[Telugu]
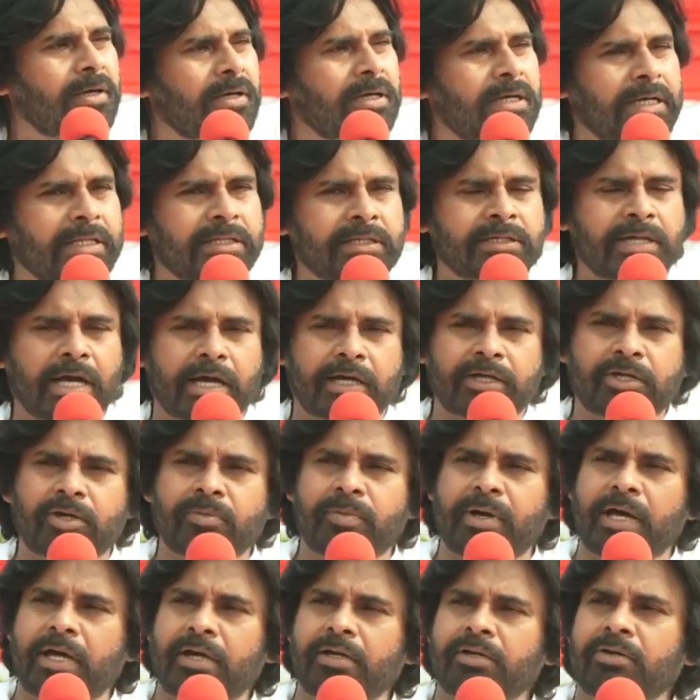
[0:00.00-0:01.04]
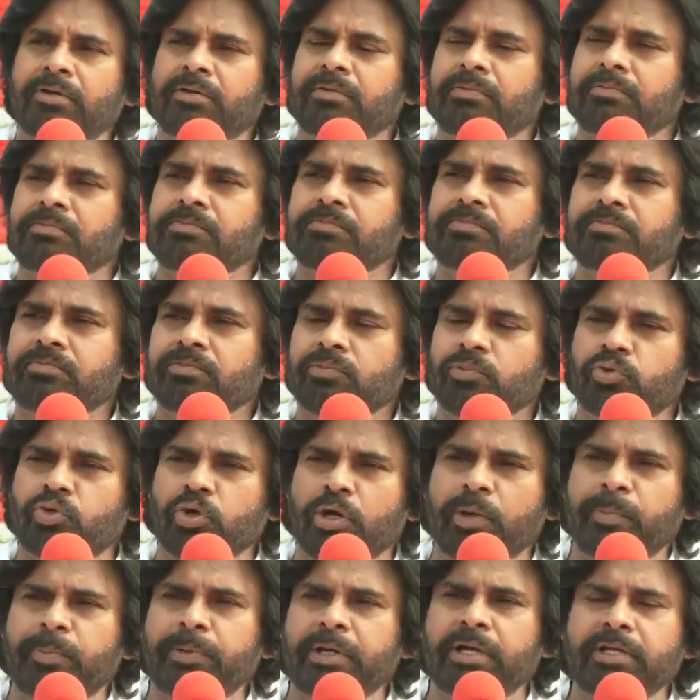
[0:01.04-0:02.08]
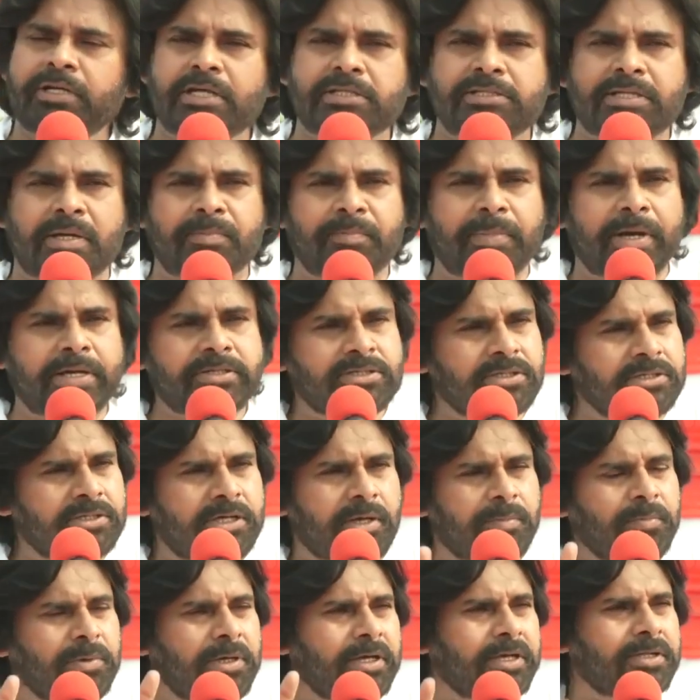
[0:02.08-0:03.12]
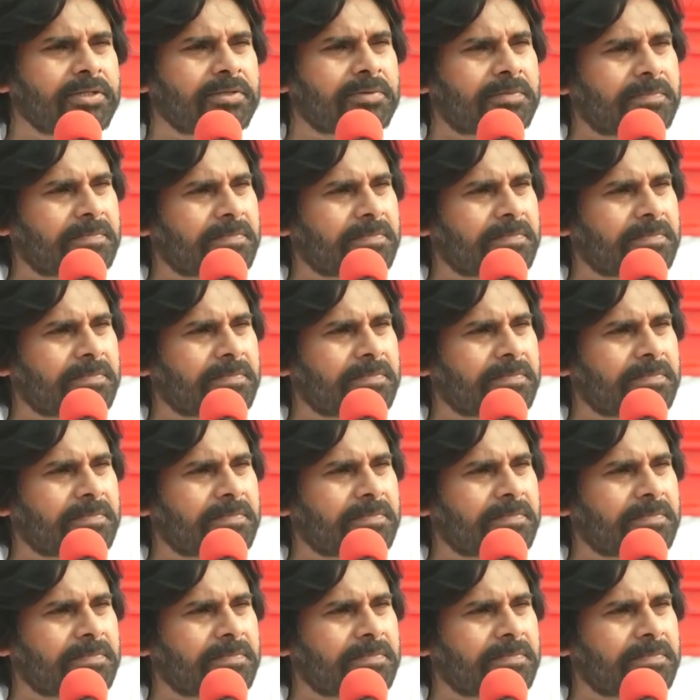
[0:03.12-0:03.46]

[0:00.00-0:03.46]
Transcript: లేదంటే అక్రమాలు దోపిడీలు చేసి సంపాదించిన డబ్బు లేదు